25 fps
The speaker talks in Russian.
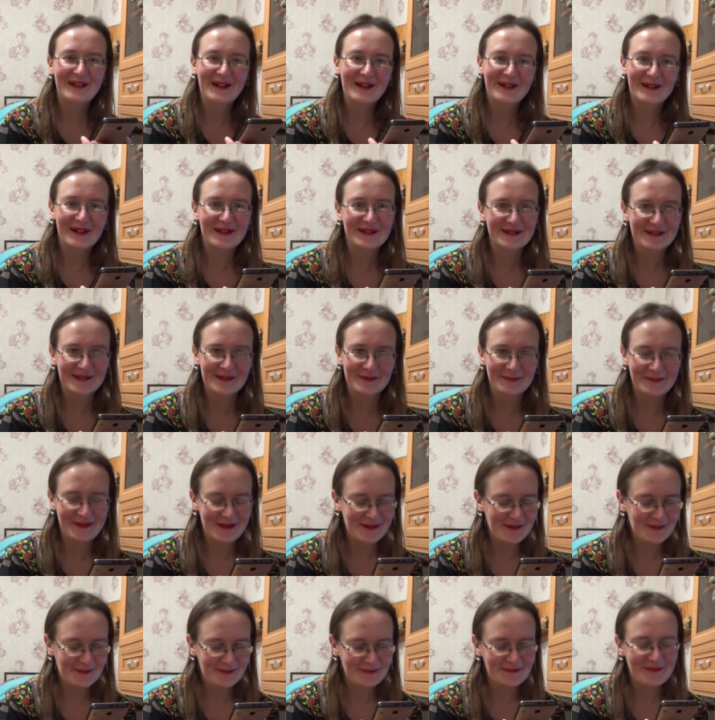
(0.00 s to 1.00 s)
Оказывается, у
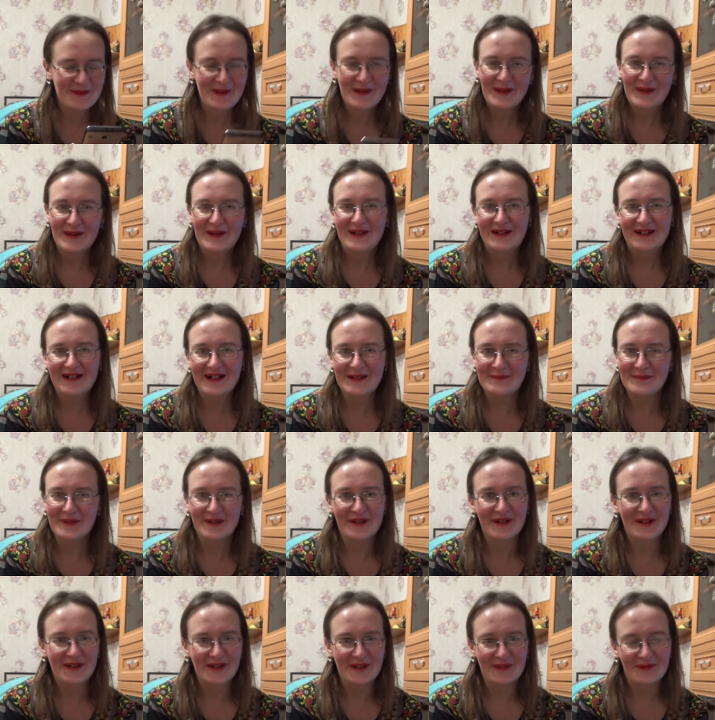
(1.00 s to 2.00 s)
меня
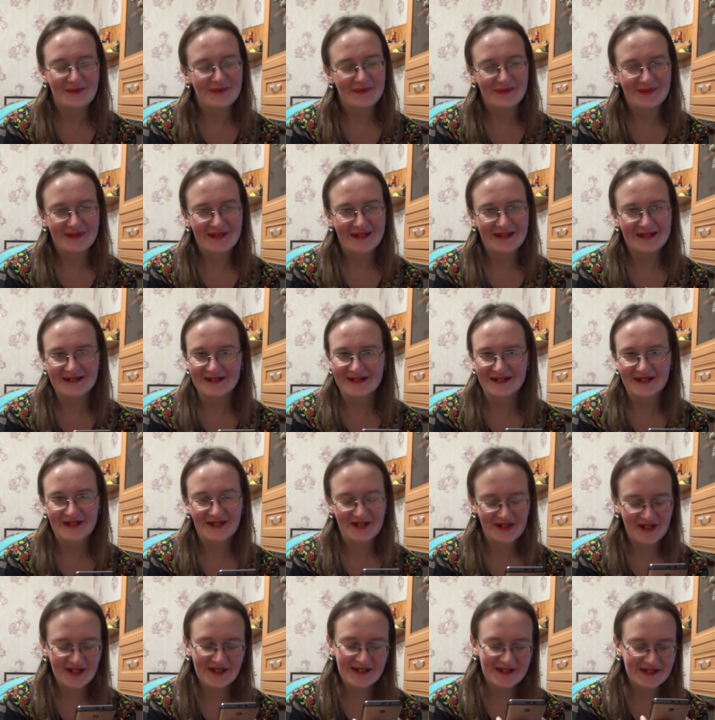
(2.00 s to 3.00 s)
камера
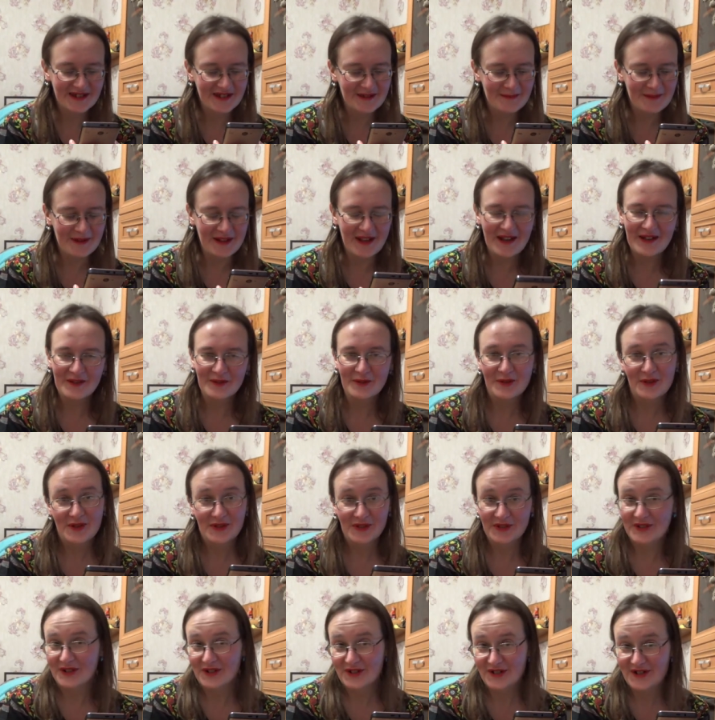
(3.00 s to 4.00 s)
разряжается, ибо я ее не
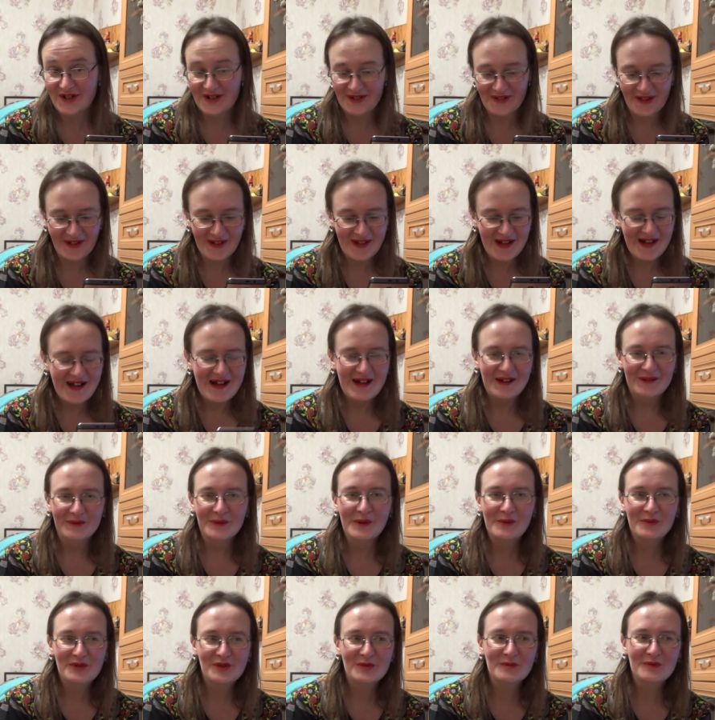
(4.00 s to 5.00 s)
заряжала. В
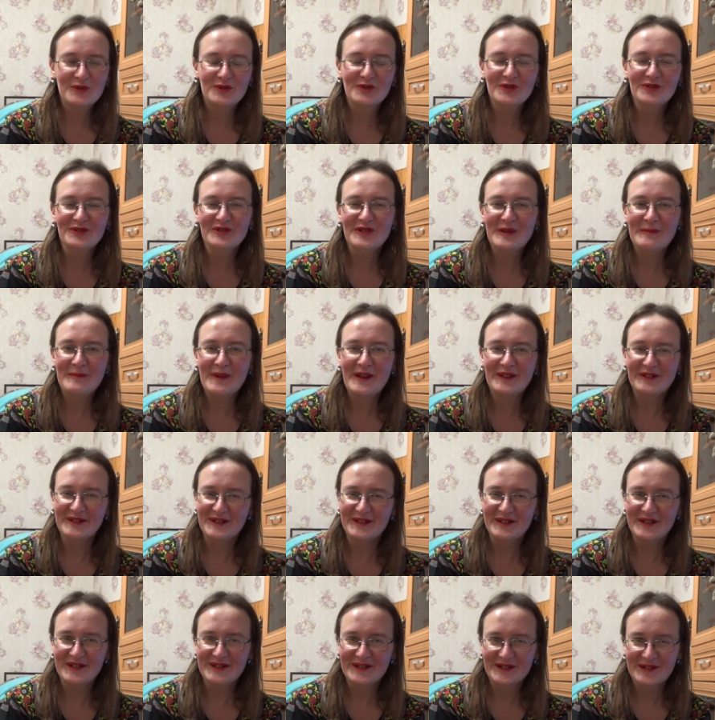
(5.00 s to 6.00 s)
общем, сегодня
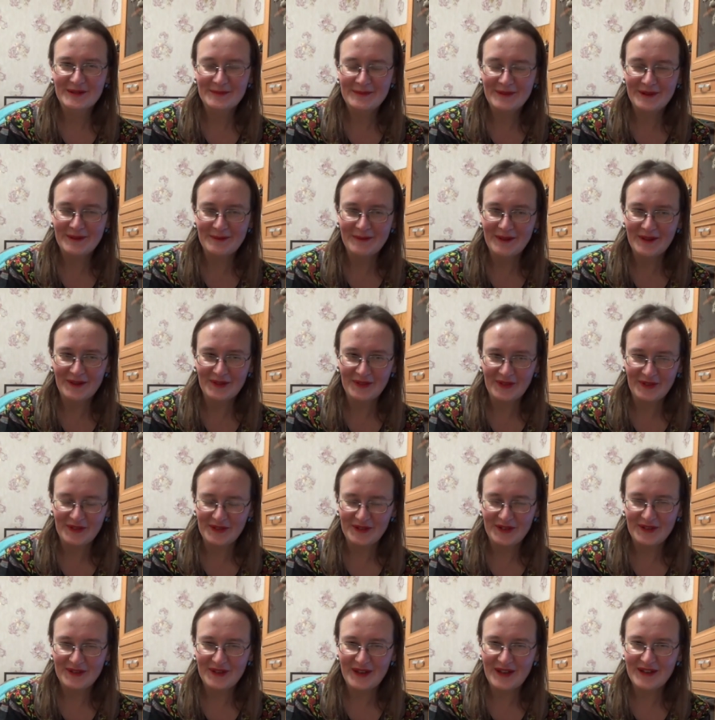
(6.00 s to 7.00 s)
пятый день эксперимента.
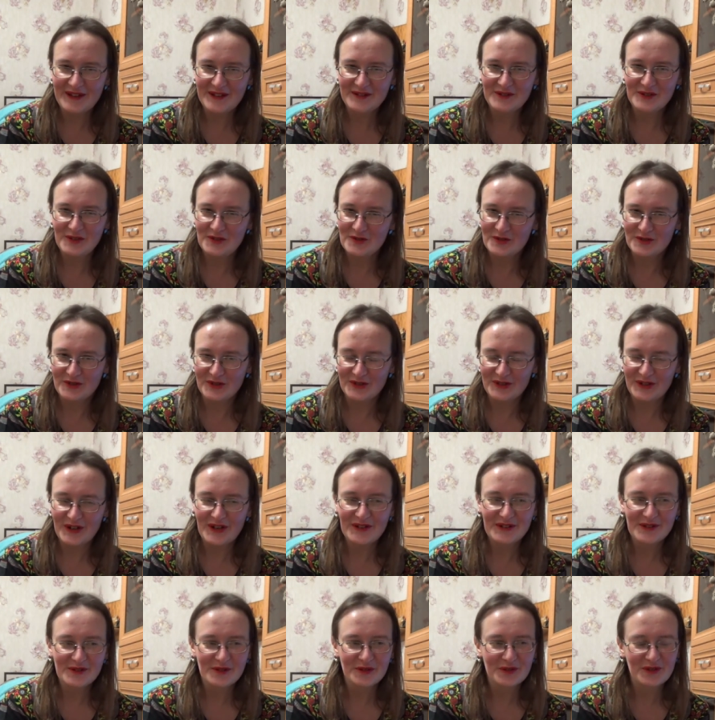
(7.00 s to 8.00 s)
Три дня я ничего не
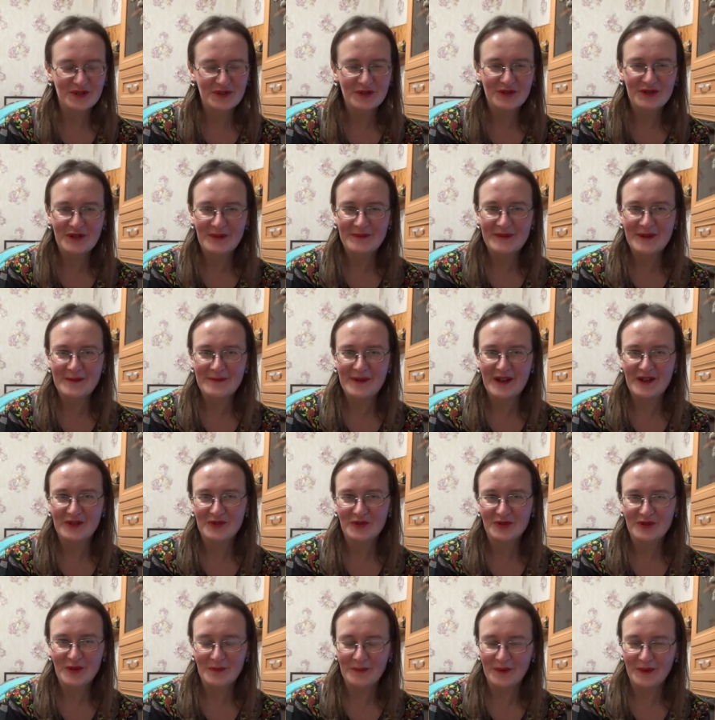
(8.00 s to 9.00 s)
тратила, но сегодня мне моя
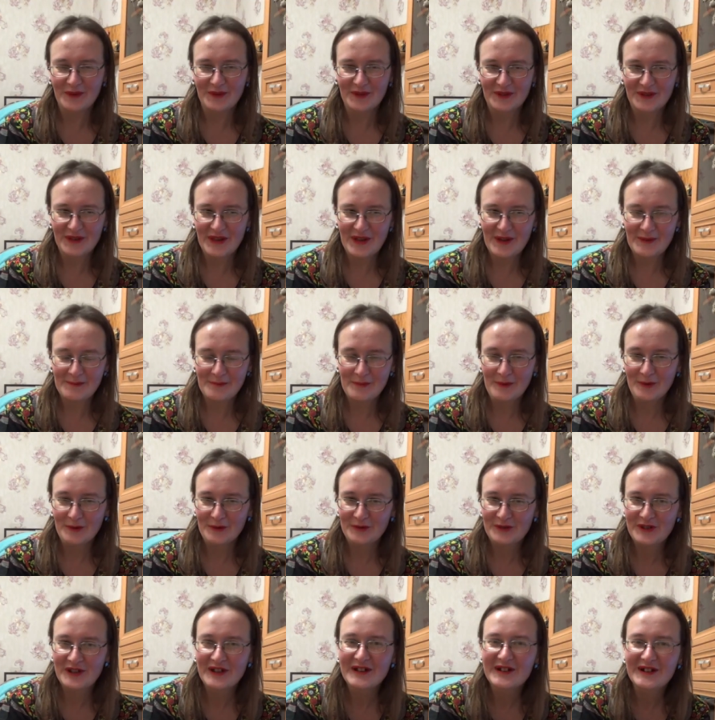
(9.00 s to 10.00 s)
тетя принесла
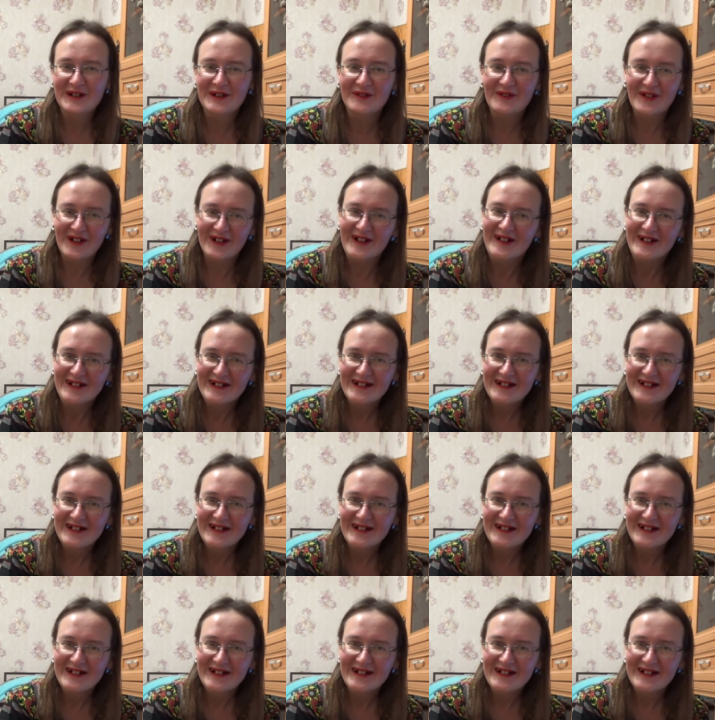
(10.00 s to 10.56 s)
пол тыквы.